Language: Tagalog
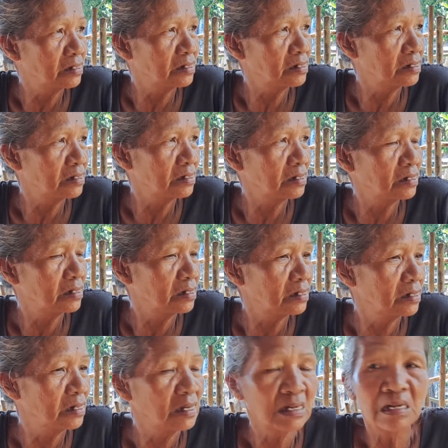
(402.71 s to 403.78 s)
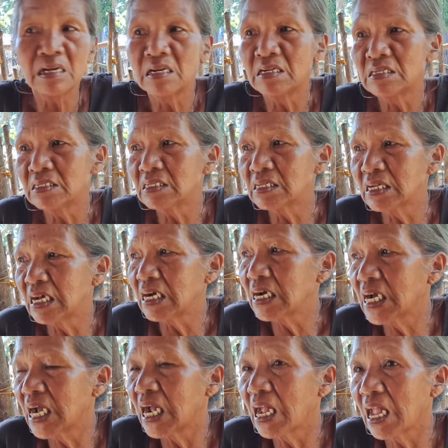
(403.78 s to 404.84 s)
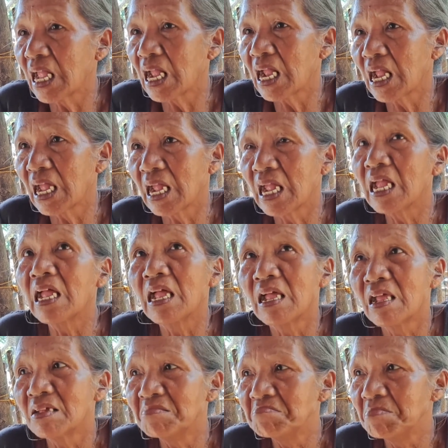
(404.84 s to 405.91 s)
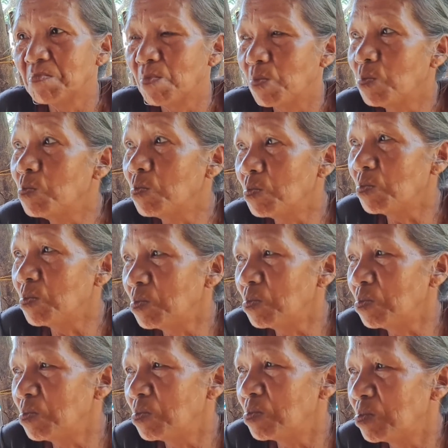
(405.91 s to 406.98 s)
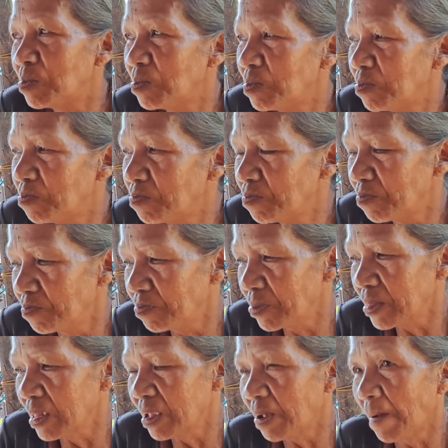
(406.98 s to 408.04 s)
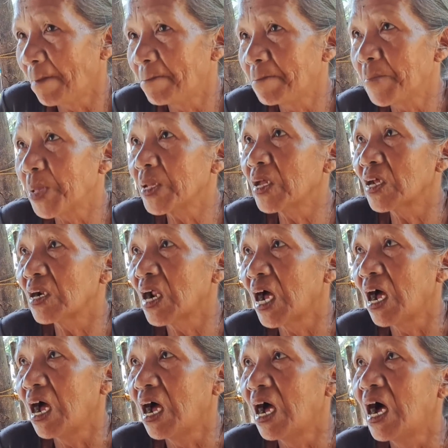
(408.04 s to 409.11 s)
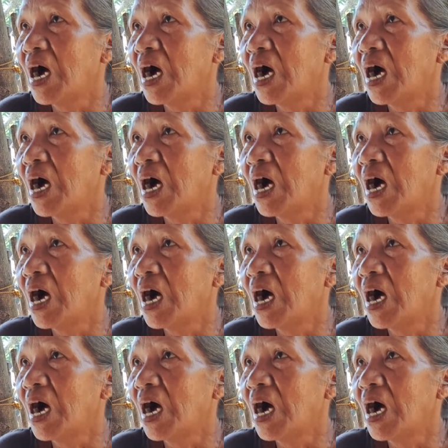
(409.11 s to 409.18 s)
Mainit din dito, ano nanay, pero pag ganitong pagod, ko. Hmm. Yun naman kagandahan pa sa ingat, ano?